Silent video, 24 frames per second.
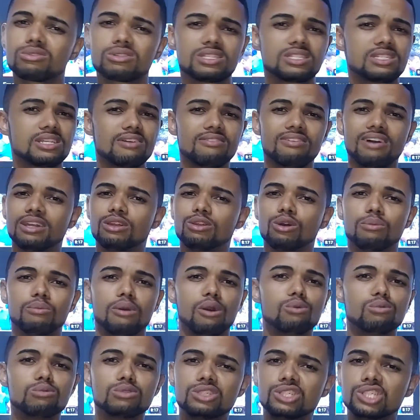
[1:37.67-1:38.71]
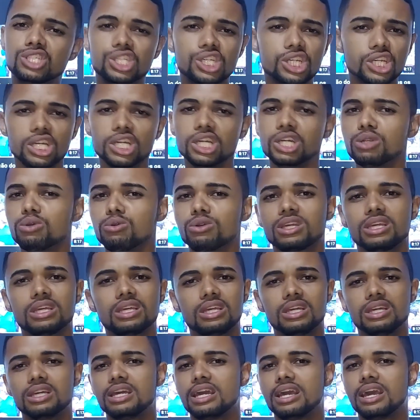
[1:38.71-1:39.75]
que você vai tomar um tiro,
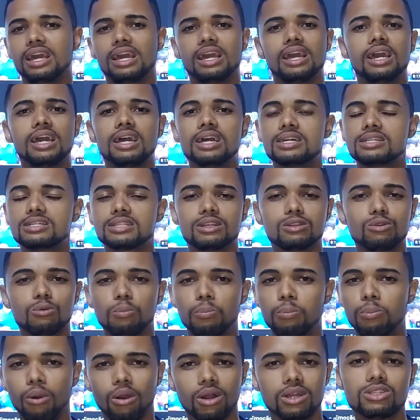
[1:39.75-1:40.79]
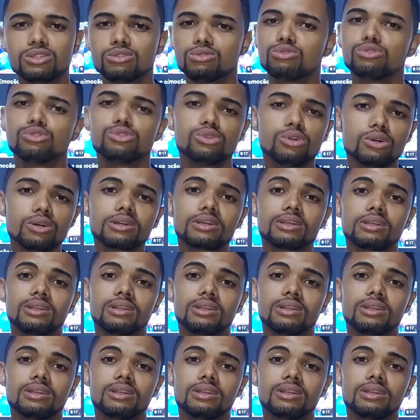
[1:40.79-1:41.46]
que você não pode ir no jogo.